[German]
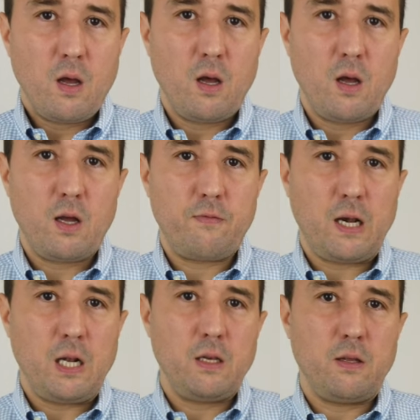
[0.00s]
äh,
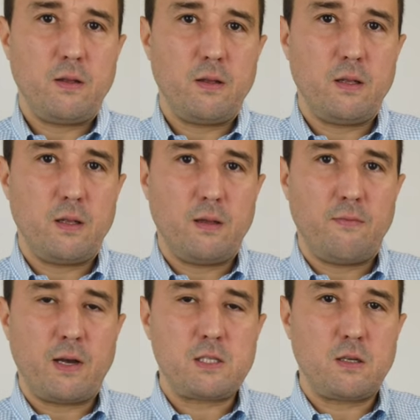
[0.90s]
weil
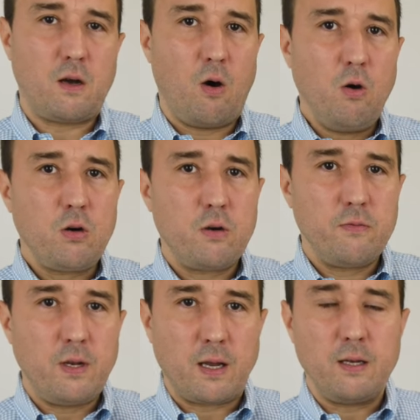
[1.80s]
was auch
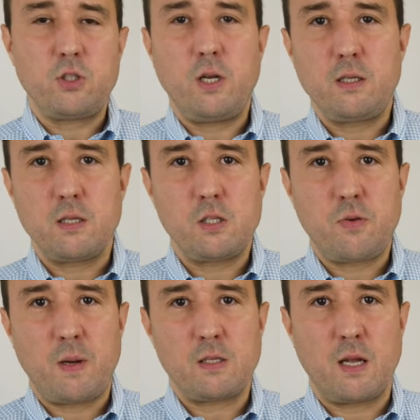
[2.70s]
wieder ganz schlecht ist, ist,
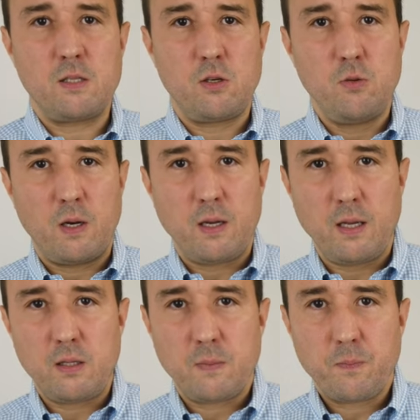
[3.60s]
wenn man das Ganze
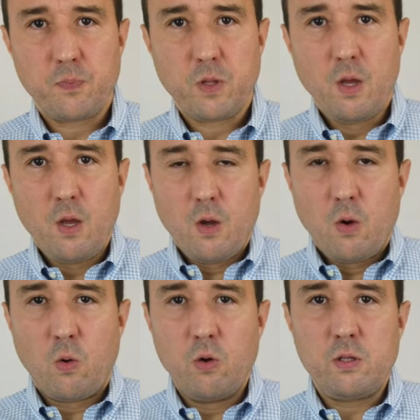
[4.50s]
überdreht
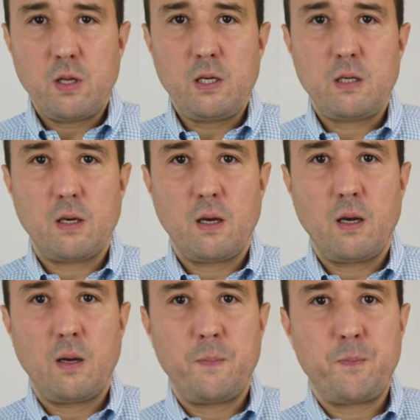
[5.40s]
und ich
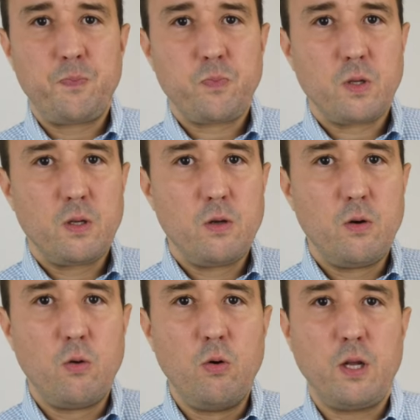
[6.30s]
ähm,
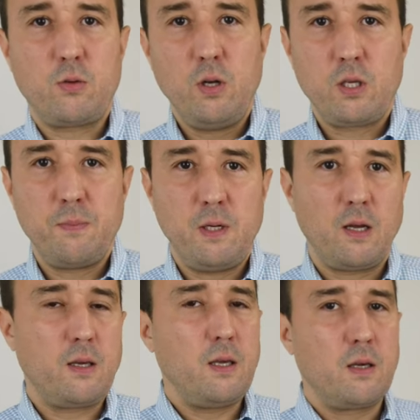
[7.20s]
unnatürliche
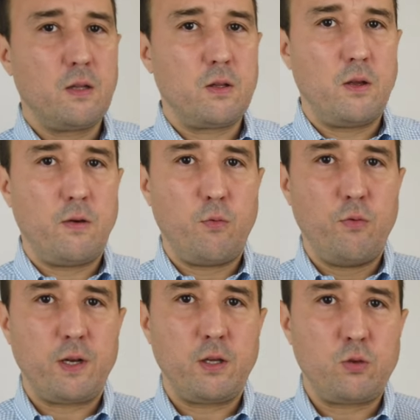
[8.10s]
Bilder kriege, äh,
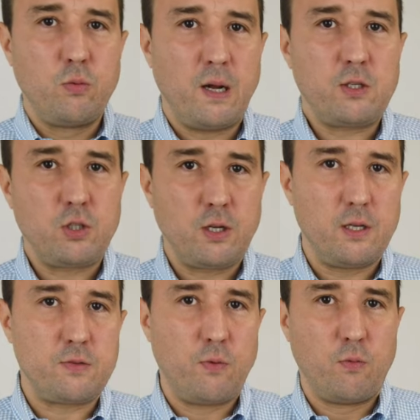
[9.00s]
wo wirklich too much drin
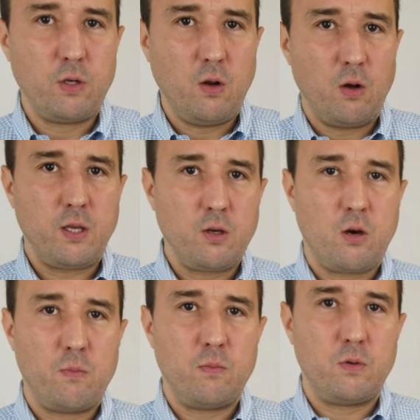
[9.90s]
ist, wo, wo die Leute
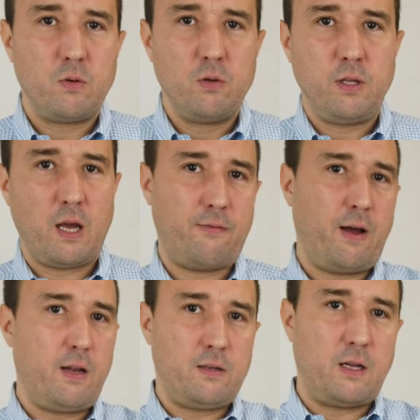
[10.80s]
hinkommen und die
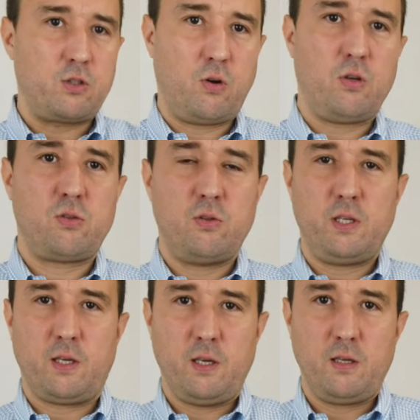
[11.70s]
erwarten ein Schloss und
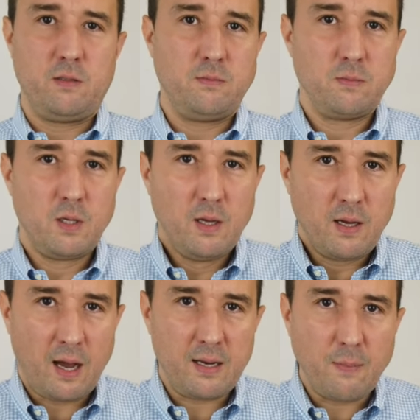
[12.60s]
die kriegen
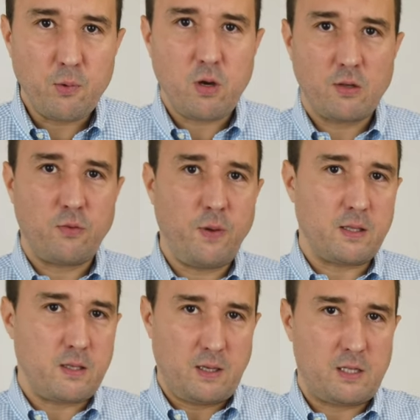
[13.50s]
ein abbruchreiches
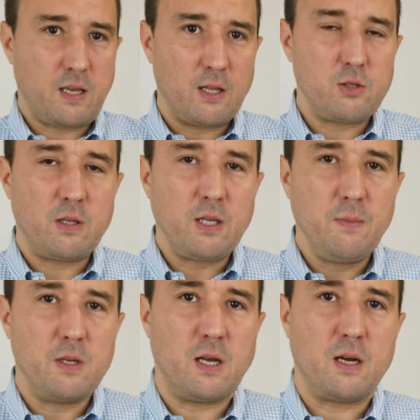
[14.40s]
Objekt, jetzt ganz
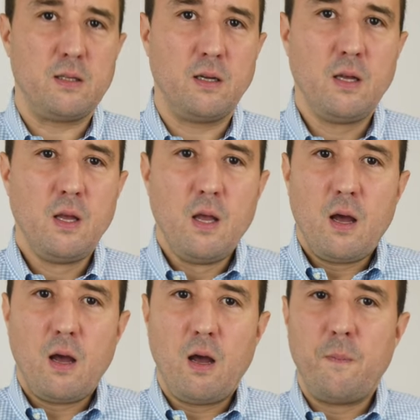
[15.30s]
übertrieben gesagt. Ne?
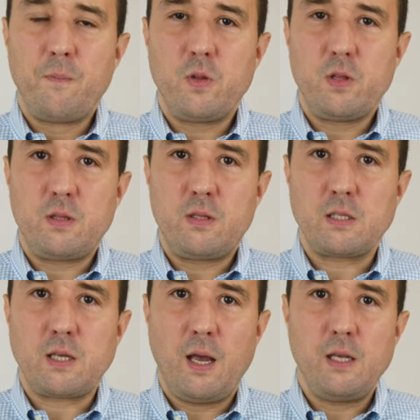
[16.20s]
Ähm,
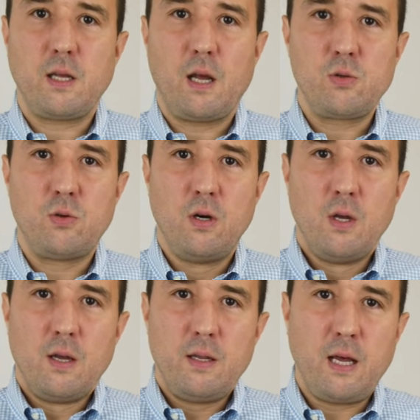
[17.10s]
das heißt also,
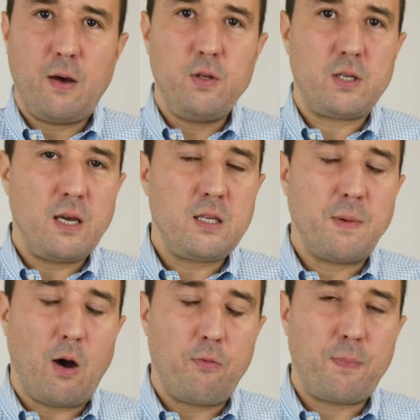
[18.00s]
da will ich echt
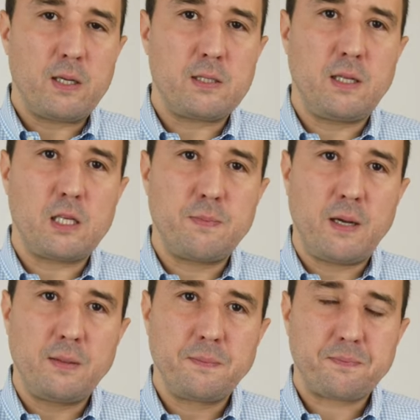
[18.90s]
immer aufpassen, dass
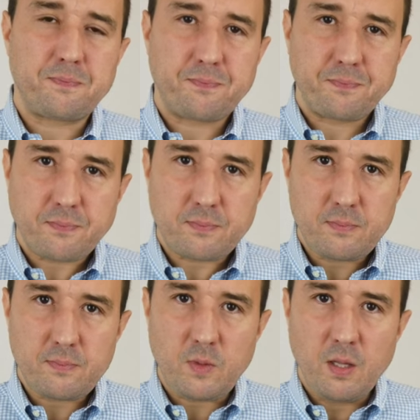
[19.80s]
man
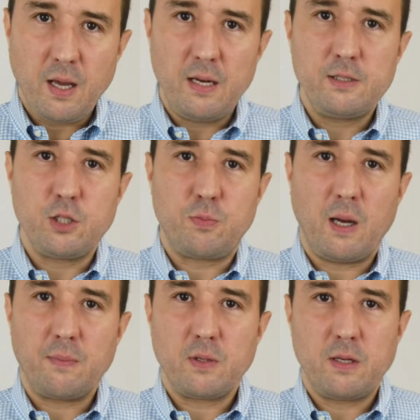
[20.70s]
realistisch
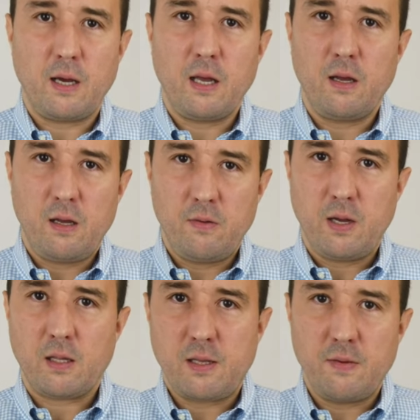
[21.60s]
bleibt. Daher
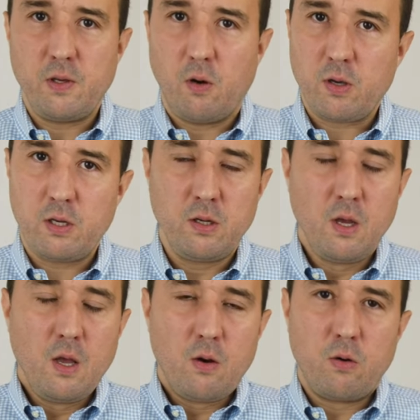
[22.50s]
gesagt, gehen wir auch hin,
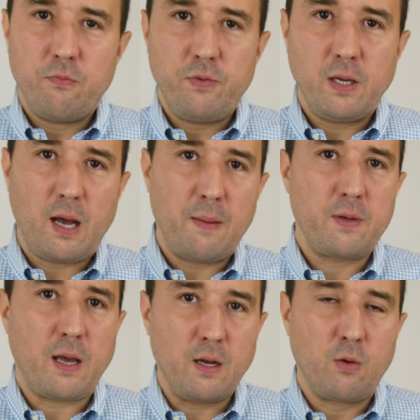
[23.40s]
und wir
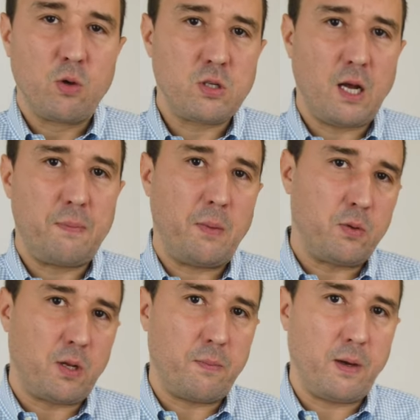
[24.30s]
haben keine große
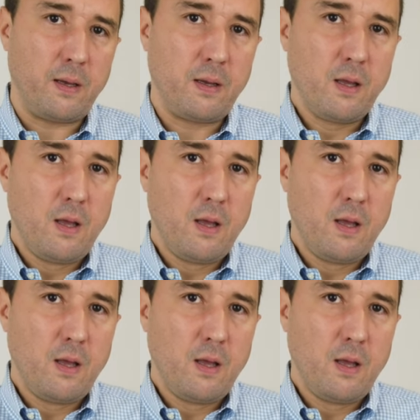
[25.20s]
Nachbearbeitung dabei.